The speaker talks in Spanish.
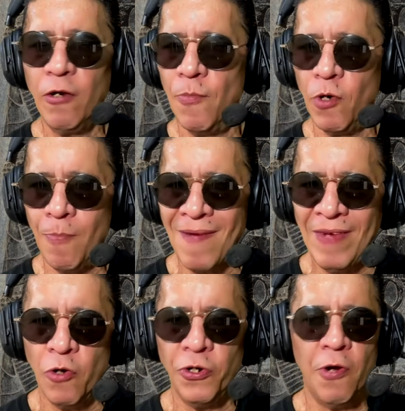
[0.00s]
como los
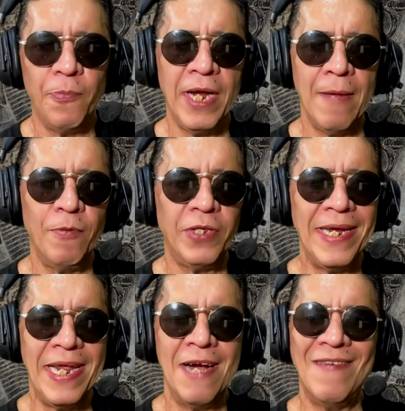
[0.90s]
babilonios, por ejemplo,
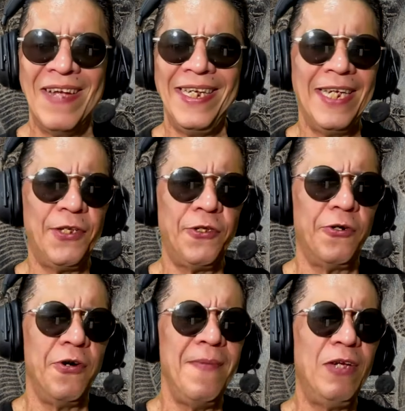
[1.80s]
tenían avances
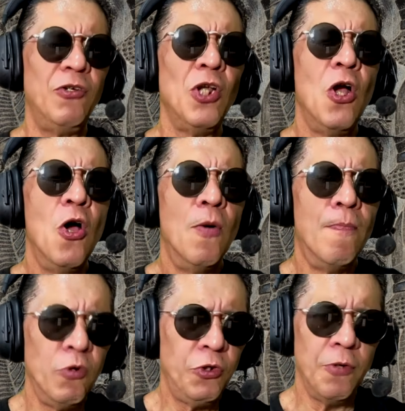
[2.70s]
astronómicos
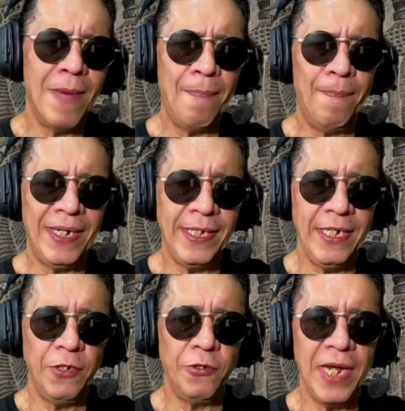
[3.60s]
mucho más
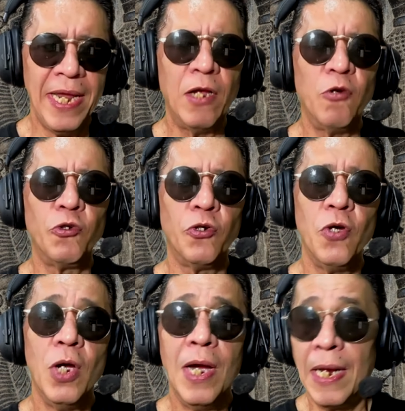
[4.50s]
precisos e incluso
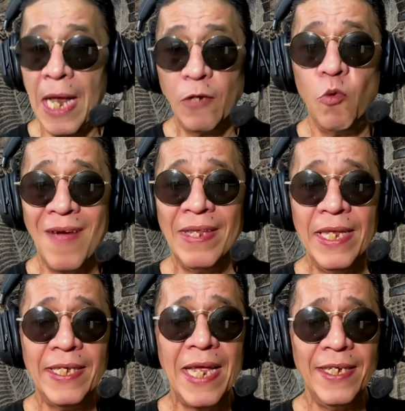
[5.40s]
calculaban
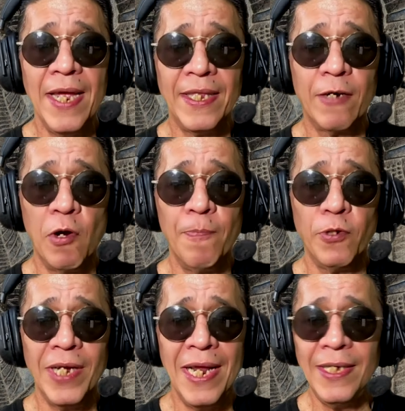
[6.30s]
distancias entre
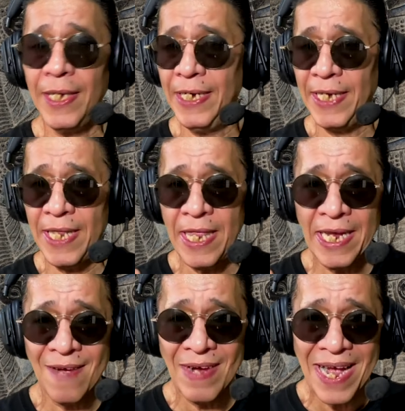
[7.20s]
cuerpos celestes y se
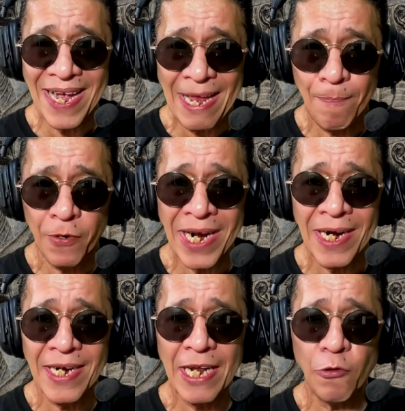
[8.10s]
dedicaban a
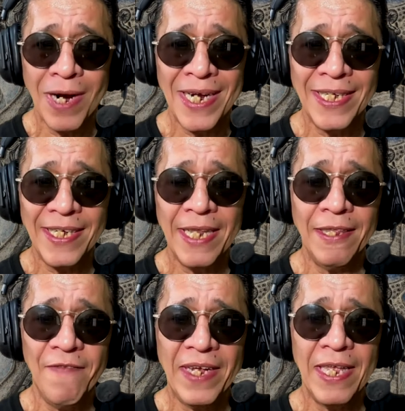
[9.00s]
explorar la naturaleza
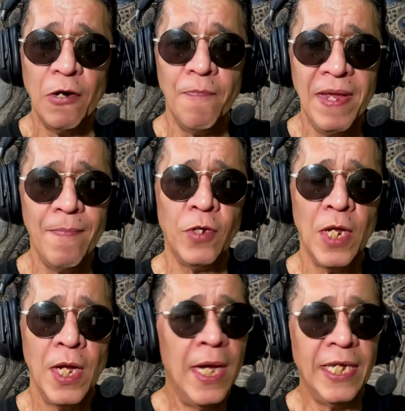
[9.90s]
científica de los
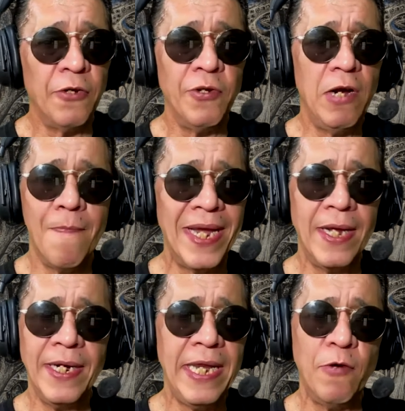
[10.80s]
mismos. Eso ni los
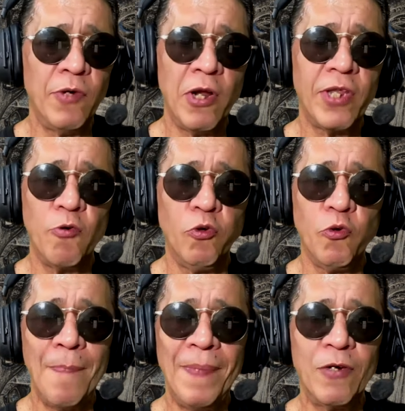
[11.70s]
mayas ni ninguna otra
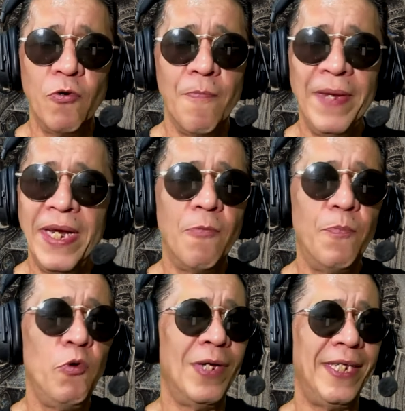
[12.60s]
cultura precolombina lo
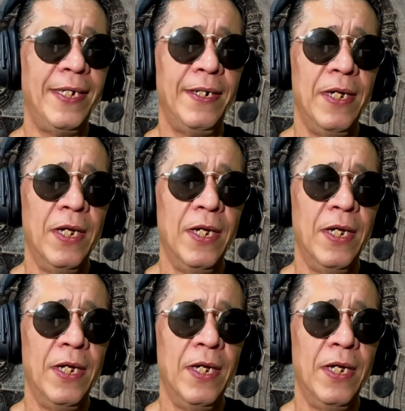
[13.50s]
pudo hacer.